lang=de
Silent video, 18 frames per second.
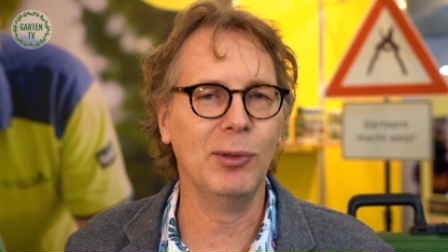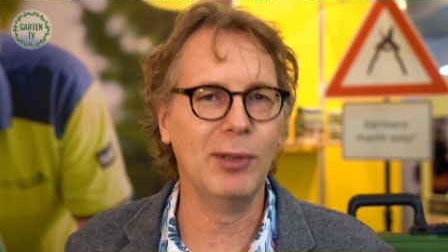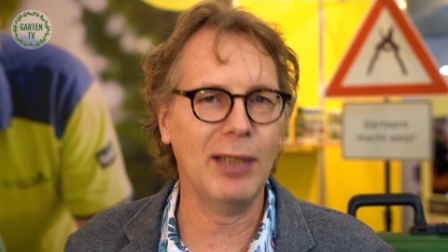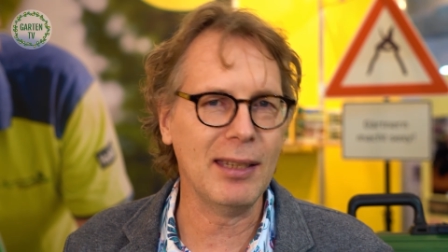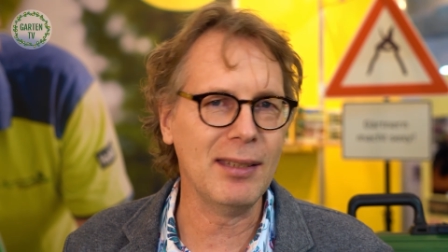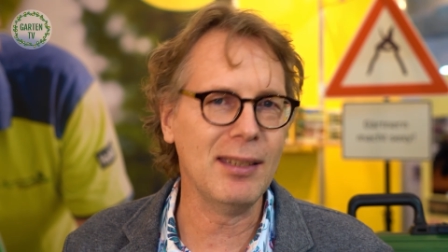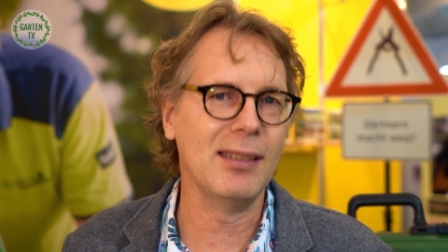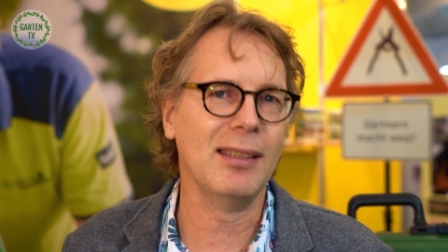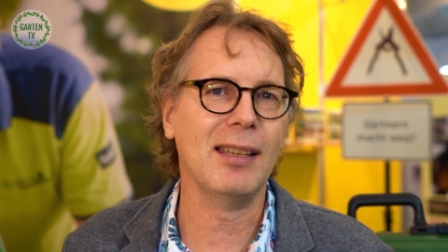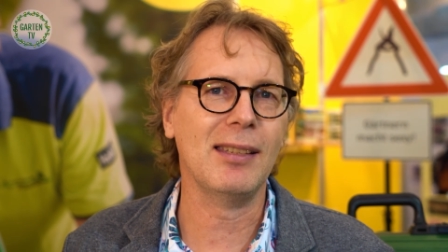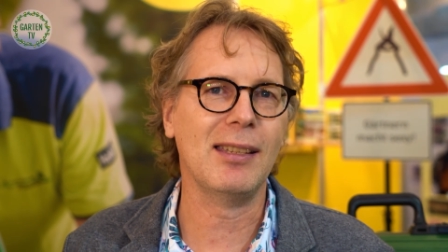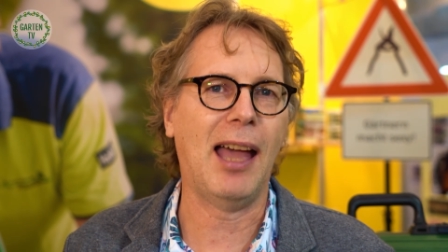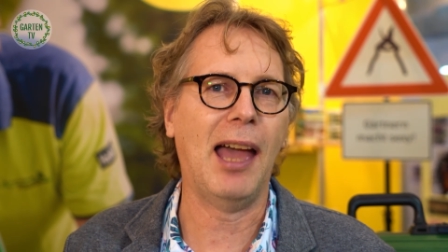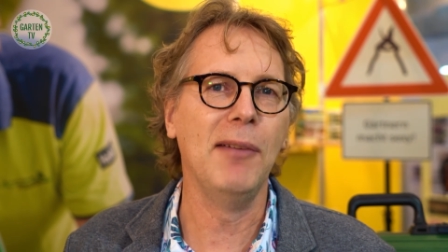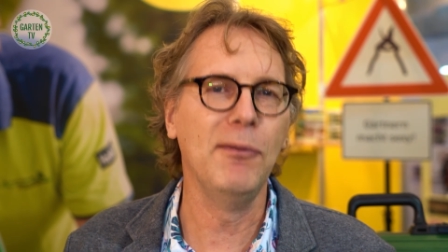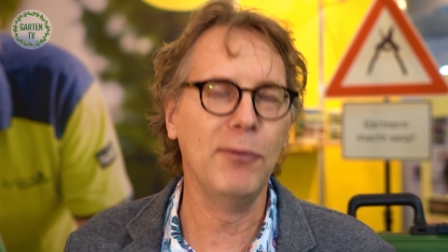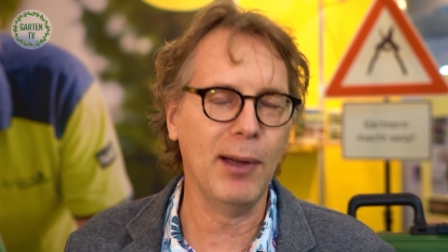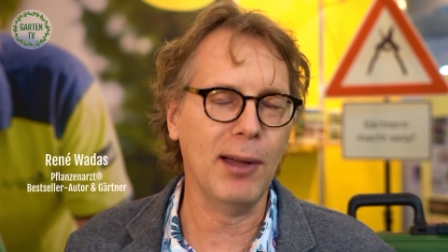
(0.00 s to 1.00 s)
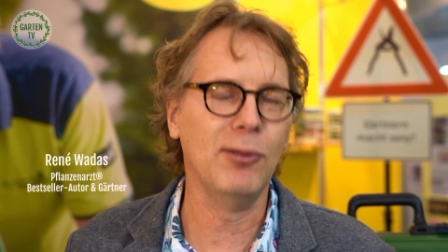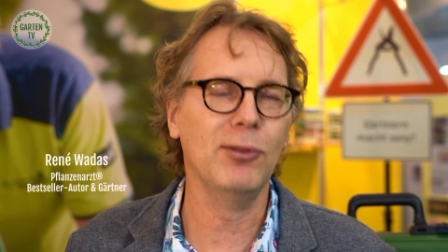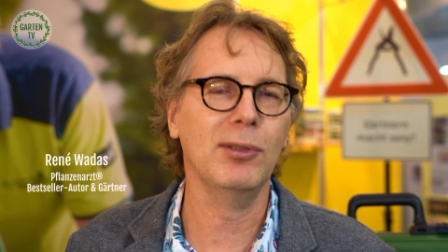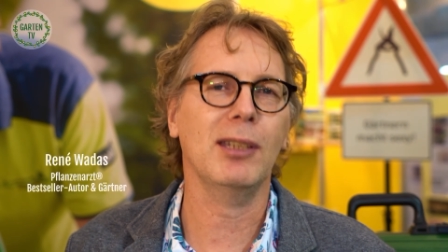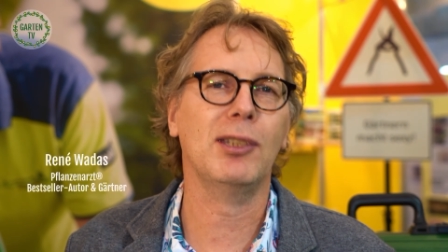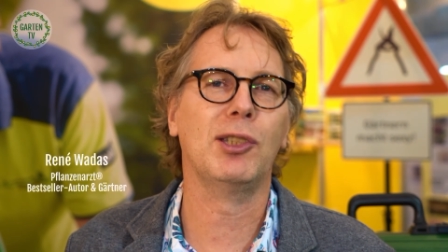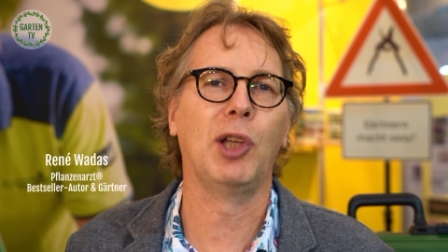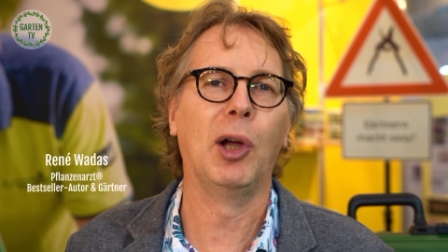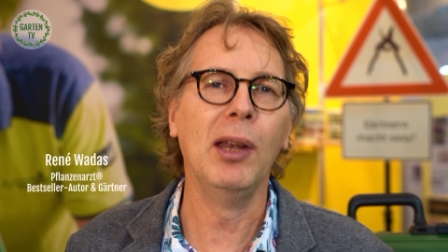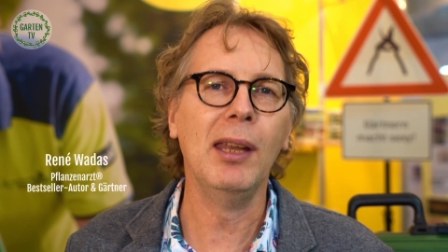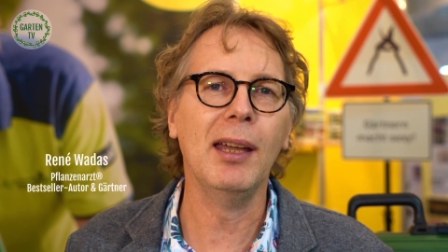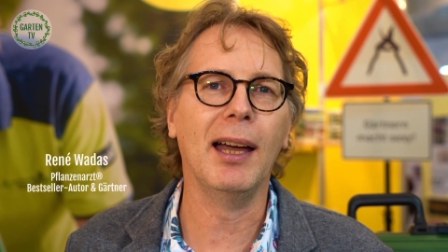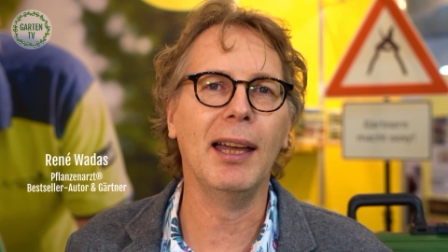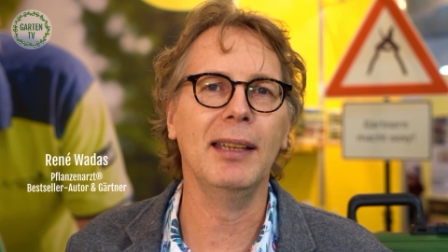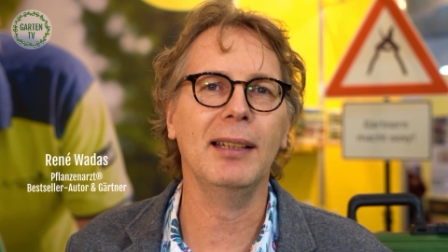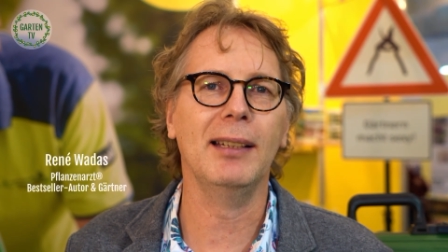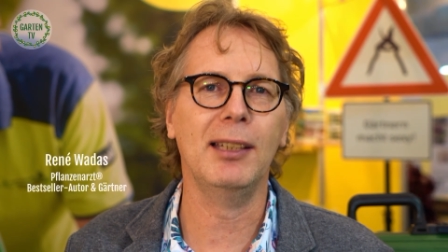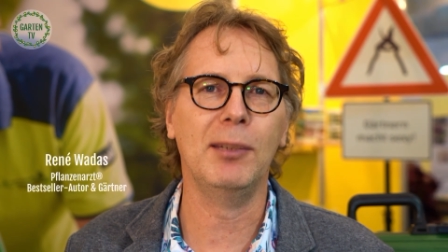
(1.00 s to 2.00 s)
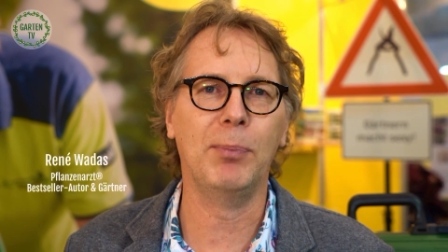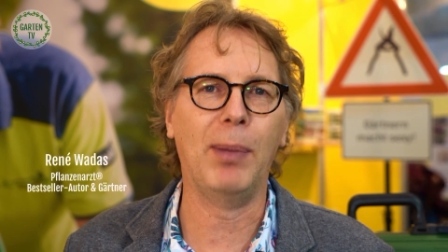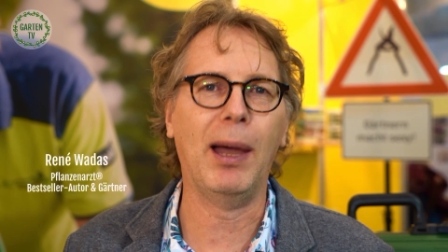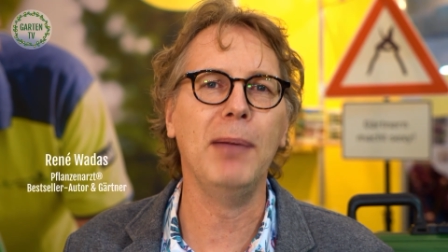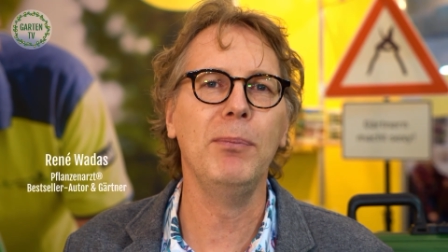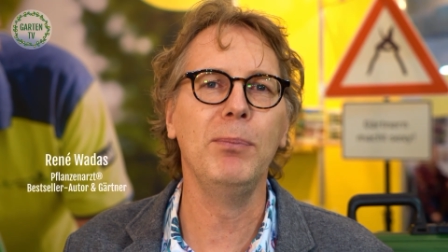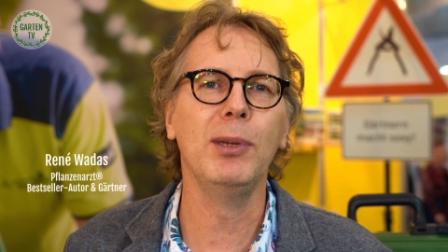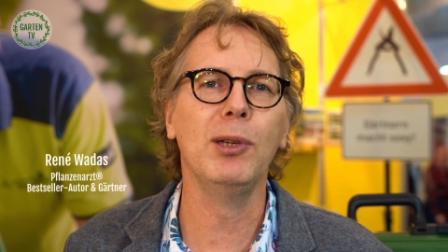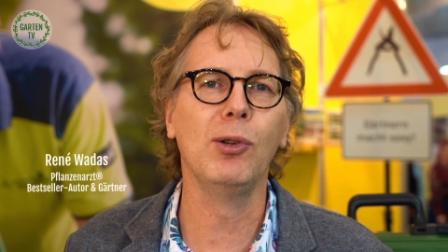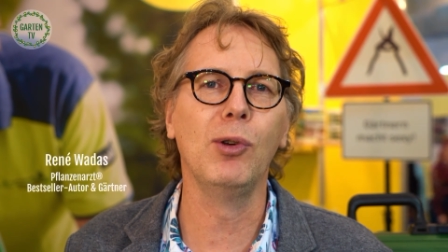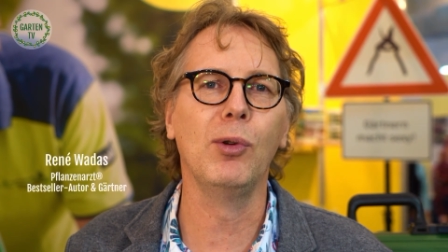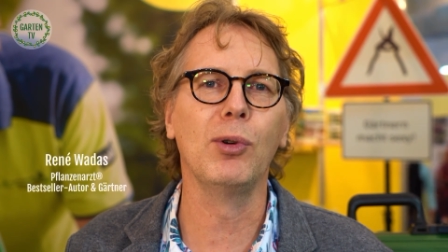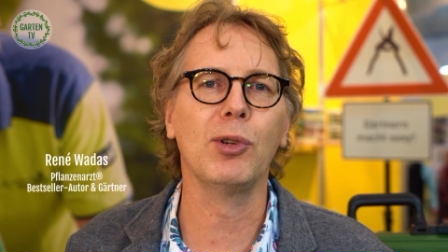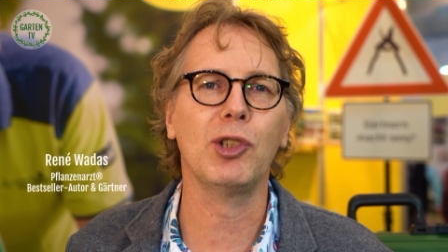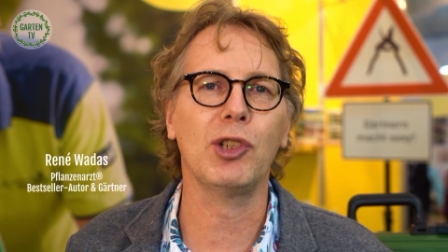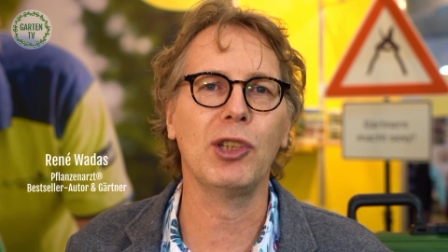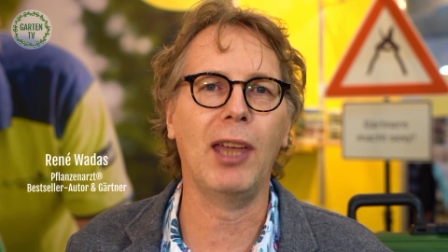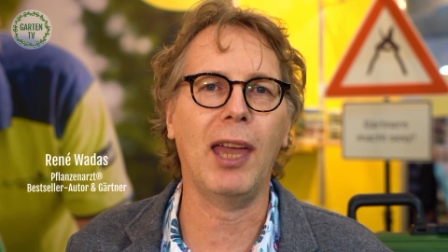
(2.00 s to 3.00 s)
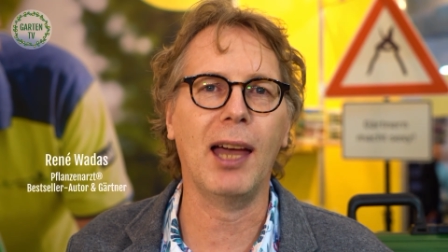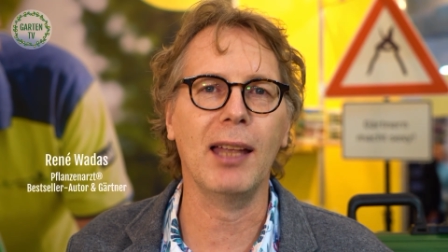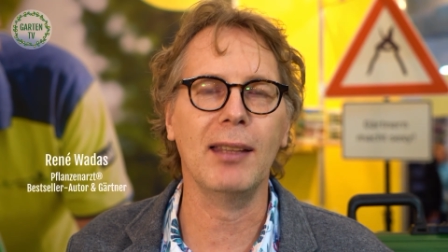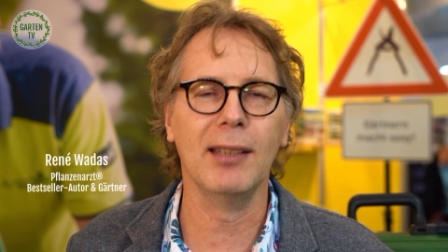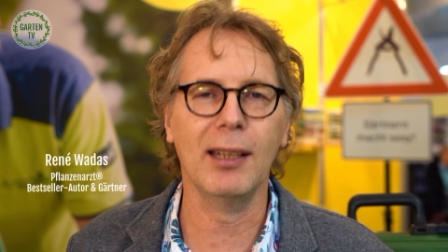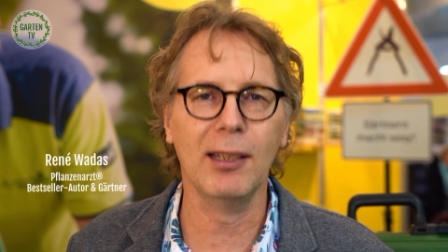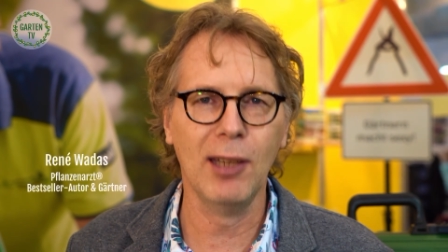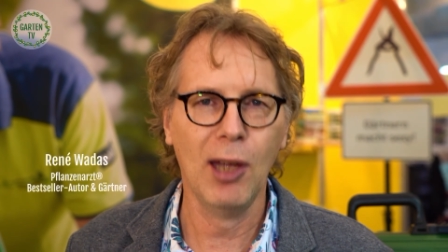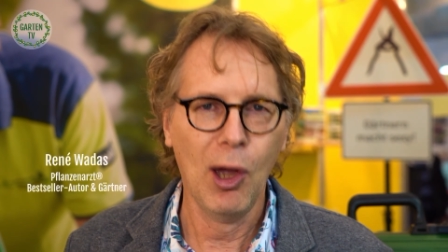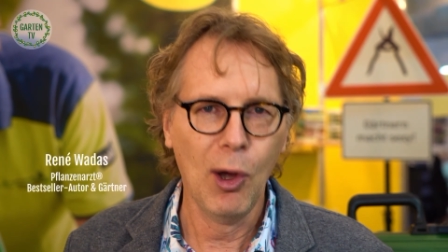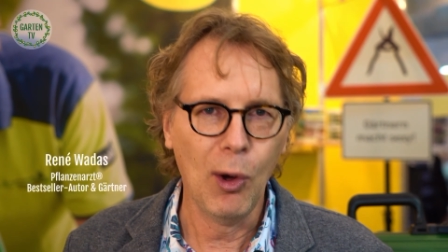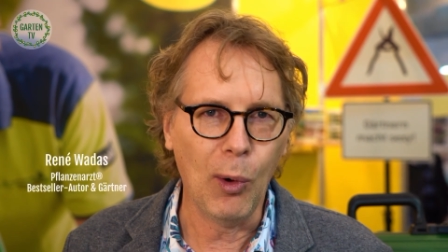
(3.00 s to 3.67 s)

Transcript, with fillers: Und das ist das Einfache und das Tolle eigentlich beim biologischen Gärtnern.